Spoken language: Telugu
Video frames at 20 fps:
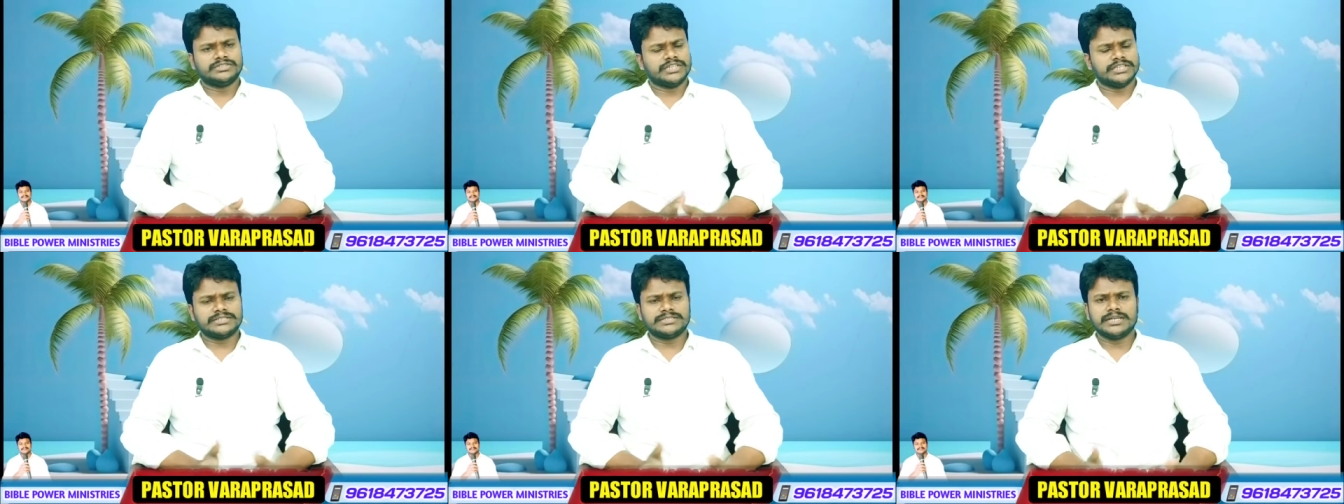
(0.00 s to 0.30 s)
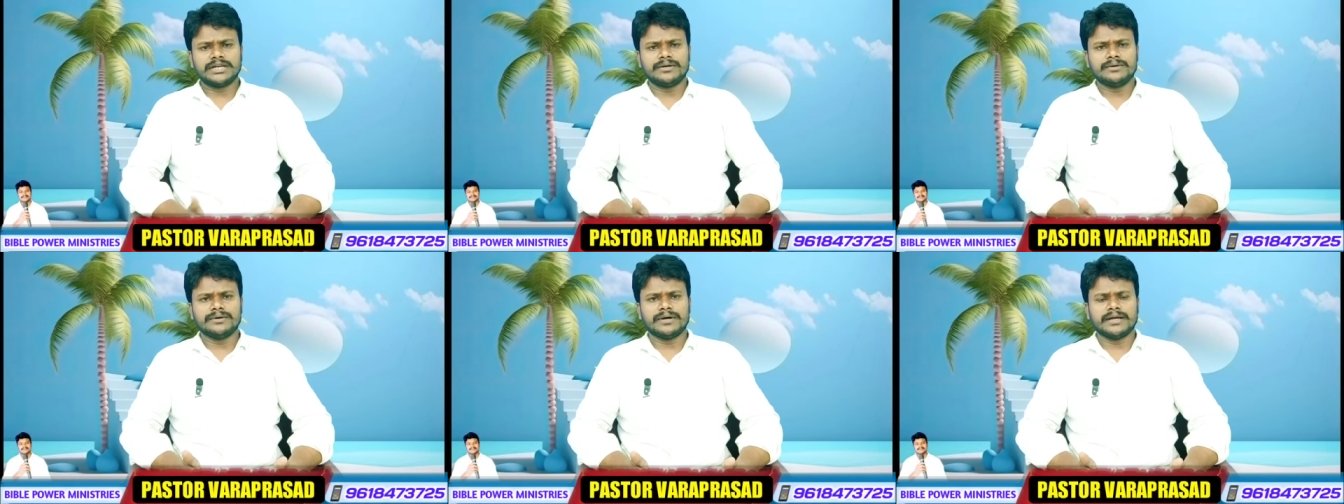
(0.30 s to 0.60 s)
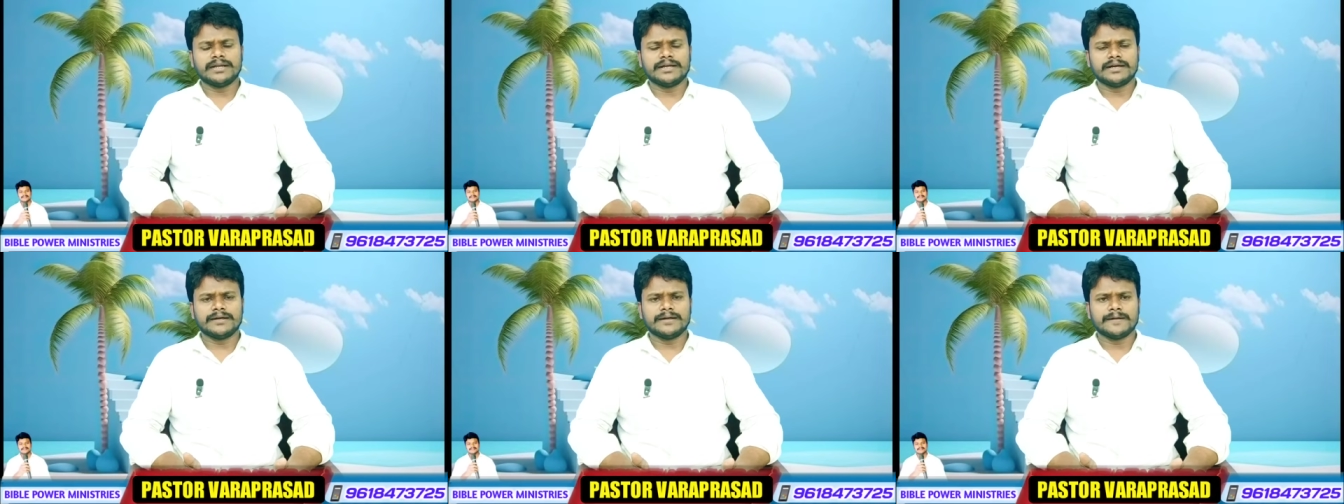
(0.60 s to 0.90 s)
చేశాడు
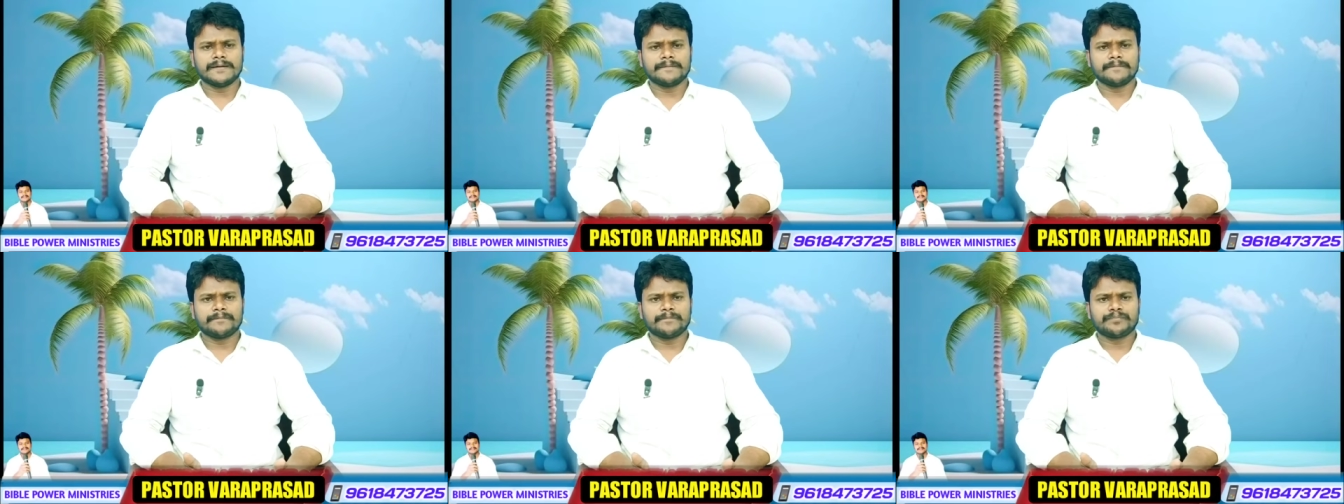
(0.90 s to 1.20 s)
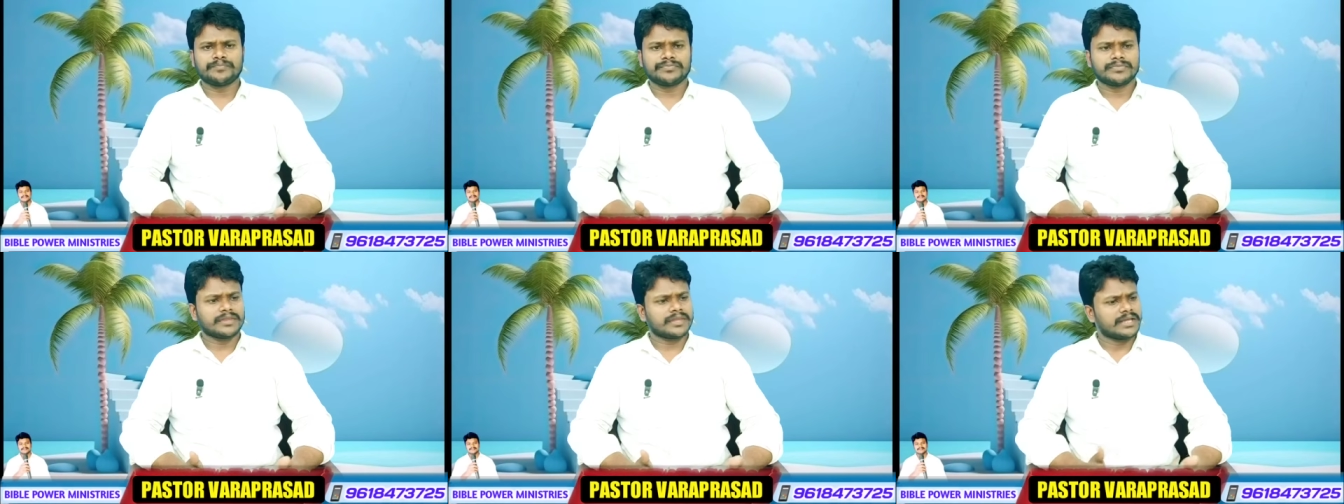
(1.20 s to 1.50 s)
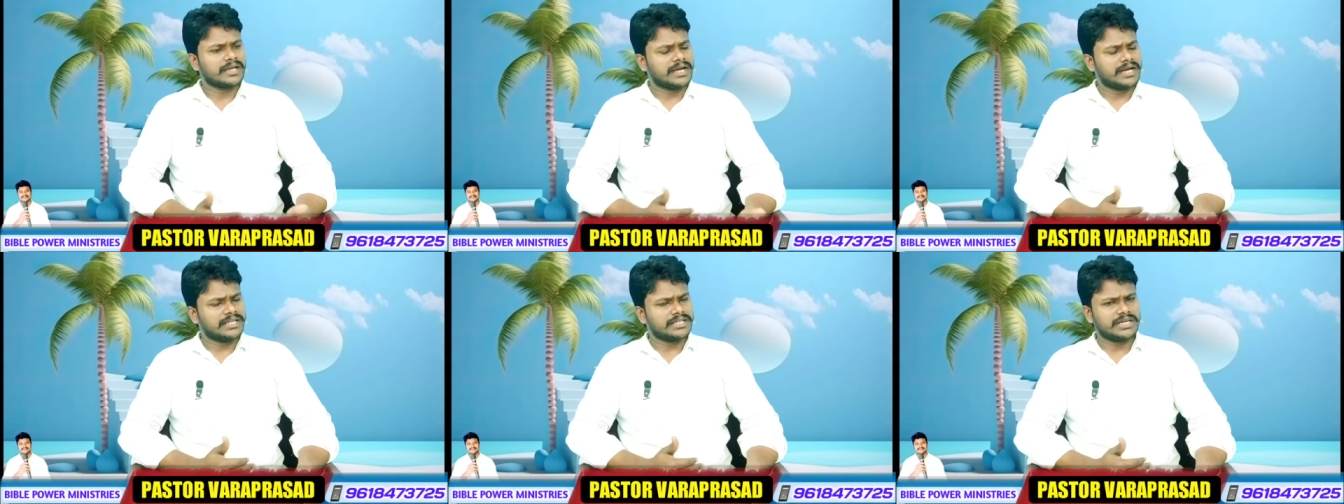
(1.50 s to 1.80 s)
ఆయన
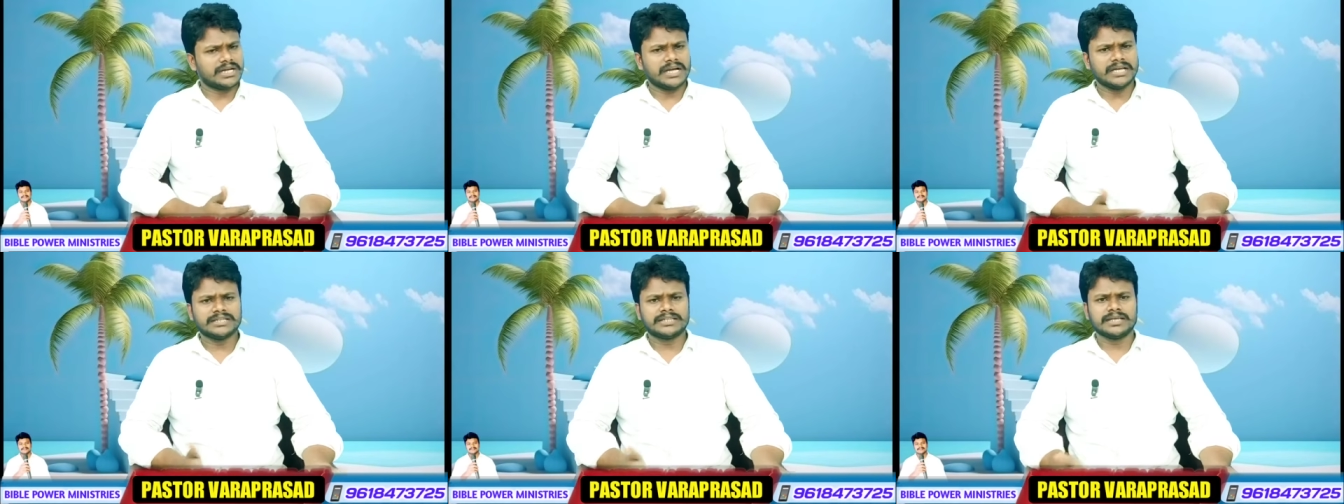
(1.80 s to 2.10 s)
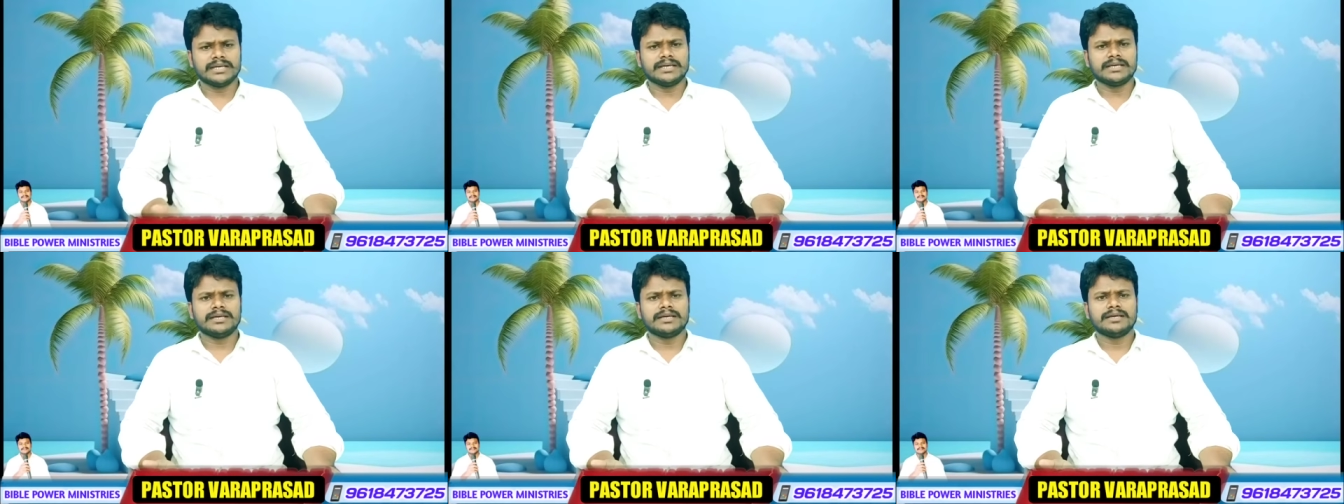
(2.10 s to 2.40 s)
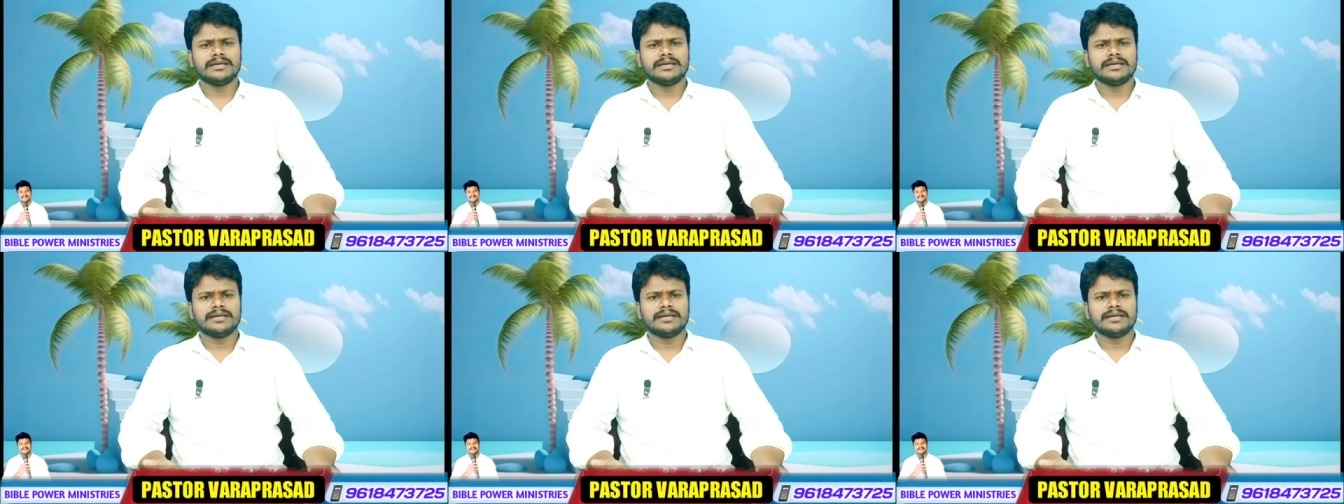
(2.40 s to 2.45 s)
అయితే